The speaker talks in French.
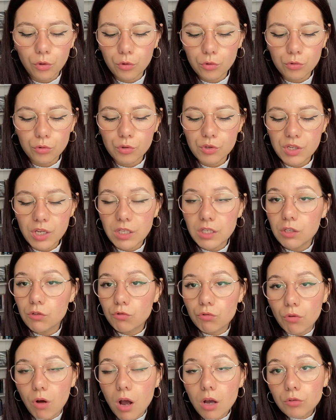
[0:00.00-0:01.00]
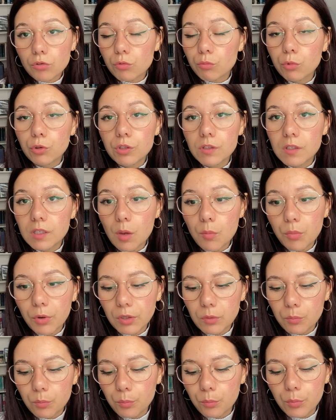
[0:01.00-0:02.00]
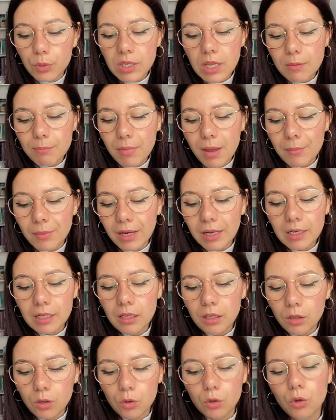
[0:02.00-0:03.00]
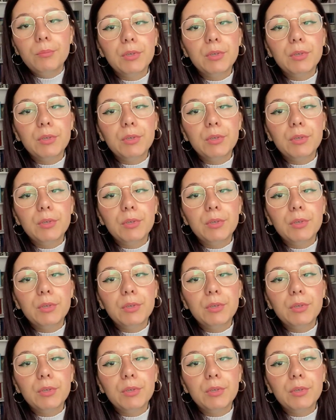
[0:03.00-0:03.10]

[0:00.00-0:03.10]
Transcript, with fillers: sur cette histoire. Je me dis que ça peut être peut-être pas mal et euh,